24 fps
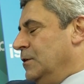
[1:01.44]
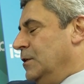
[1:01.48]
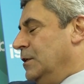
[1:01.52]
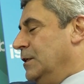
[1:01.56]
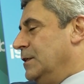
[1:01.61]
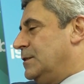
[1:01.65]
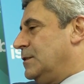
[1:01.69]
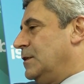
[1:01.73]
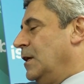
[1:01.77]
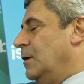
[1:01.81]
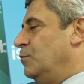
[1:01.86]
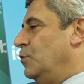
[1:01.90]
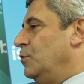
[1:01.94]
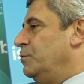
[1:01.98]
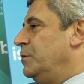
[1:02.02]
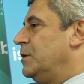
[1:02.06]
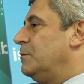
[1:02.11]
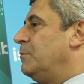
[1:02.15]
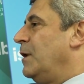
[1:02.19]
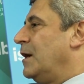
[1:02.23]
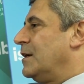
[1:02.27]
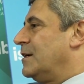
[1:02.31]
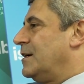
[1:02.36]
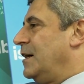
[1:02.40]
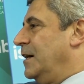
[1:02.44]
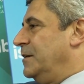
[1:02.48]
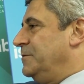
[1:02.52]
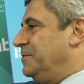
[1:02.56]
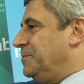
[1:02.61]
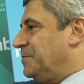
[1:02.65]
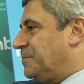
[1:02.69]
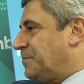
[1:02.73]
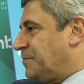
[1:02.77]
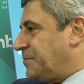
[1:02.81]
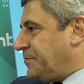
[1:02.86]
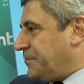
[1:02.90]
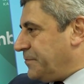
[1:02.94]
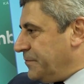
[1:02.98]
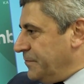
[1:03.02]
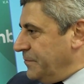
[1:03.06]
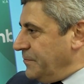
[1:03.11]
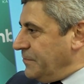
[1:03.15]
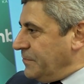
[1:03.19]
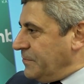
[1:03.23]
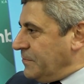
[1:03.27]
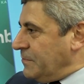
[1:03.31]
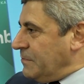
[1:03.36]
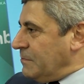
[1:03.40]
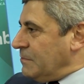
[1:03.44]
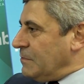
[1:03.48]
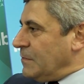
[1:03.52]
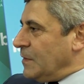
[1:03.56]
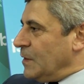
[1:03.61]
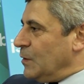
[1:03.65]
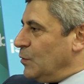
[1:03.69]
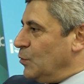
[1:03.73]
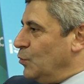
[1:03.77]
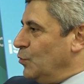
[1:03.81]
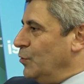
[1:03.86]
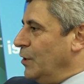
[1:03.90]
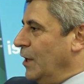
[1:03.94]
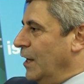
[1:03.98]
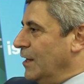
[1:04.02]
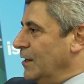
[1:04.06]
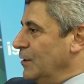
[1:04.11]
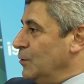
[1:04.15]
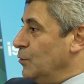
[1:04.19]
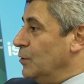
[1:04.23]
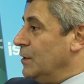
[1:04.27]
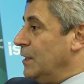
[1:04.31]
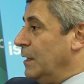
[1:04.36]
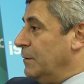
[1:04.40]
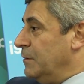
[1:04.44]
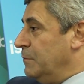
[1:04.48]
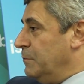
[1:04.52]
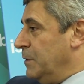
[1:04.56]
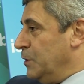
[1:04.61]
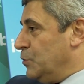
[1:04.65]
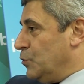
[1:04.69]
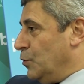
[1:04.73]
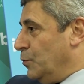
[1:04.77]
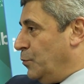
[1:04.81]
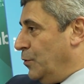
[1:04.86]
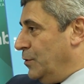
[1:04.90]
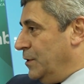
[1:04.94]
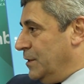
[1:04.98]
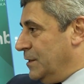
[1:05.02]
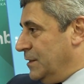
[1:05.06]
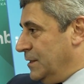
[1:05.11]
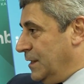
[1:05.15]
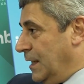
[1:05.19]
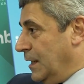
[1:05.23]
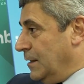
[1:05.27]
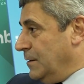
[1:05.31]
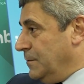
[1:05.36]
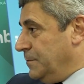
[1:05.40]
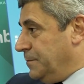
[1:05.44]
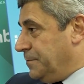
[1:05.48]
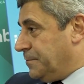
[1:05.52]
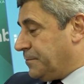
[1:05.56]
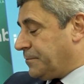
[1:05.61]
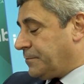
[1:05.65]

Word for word: Şimdi İstanbul bir marka. Dünyanın önemli metropollerinden